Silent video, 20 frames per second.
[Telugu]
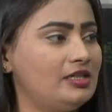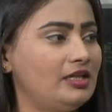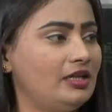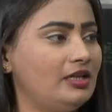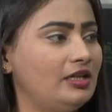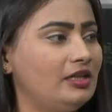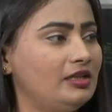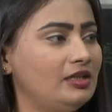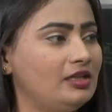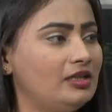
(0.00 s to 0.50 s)

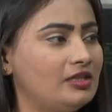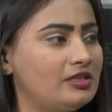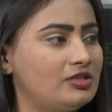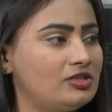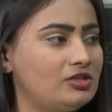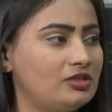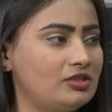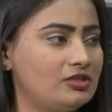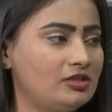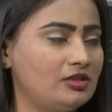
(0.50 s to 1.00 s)
చేయడానికి
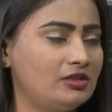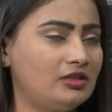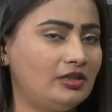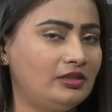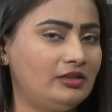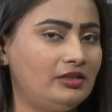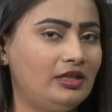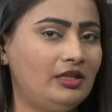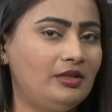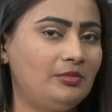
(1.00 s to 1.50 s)
రెస్ట్రిక్షన్
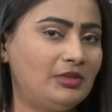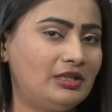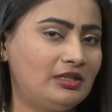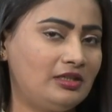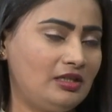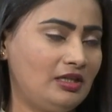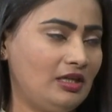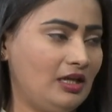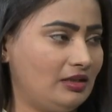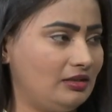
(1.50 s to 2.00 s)
అంటే
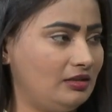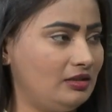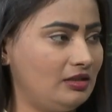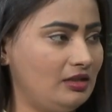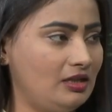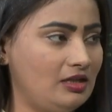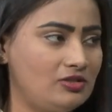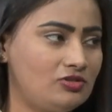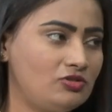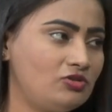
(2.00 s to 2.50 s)
మనకి
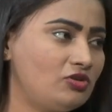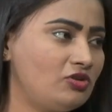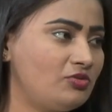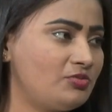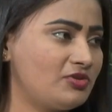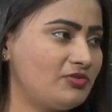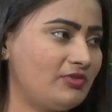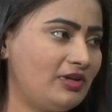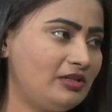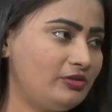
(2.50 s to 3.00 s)
అందరు ఏజ్
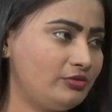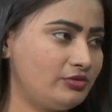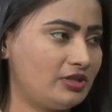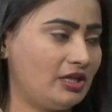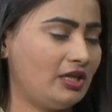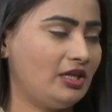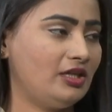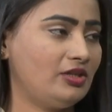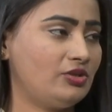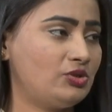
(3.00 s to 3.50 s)
గ్రూప్స్ వాళ్ళు
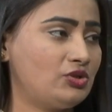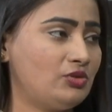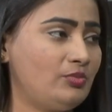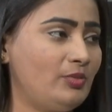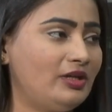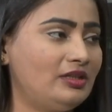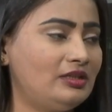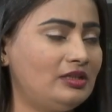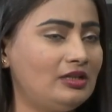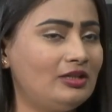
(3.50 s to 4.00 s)
చేయొచ్చు
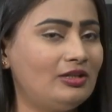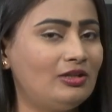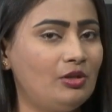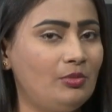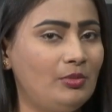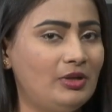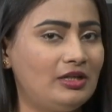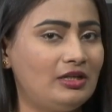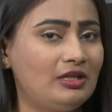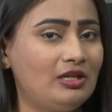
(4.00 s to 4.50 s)
బట్
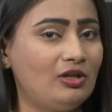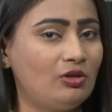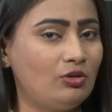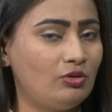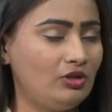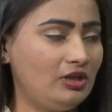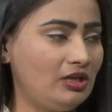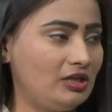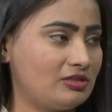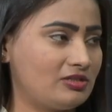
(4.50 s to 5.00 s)
దీంట్లో మనకి
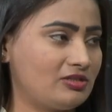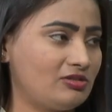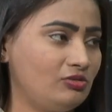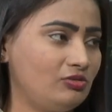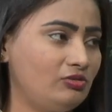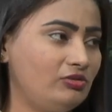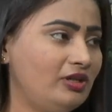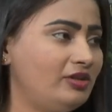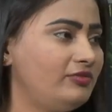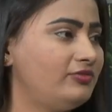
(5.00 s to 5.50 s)
కొన్ని
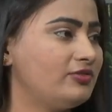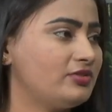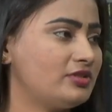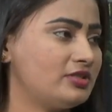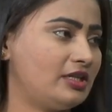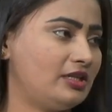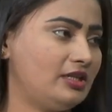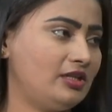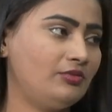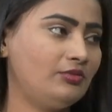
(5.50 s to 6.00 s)
ఎక్స్క్లూడెడ్
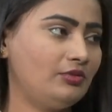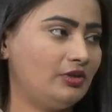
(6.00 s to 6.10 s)
ఫుడ్స్ అనేవి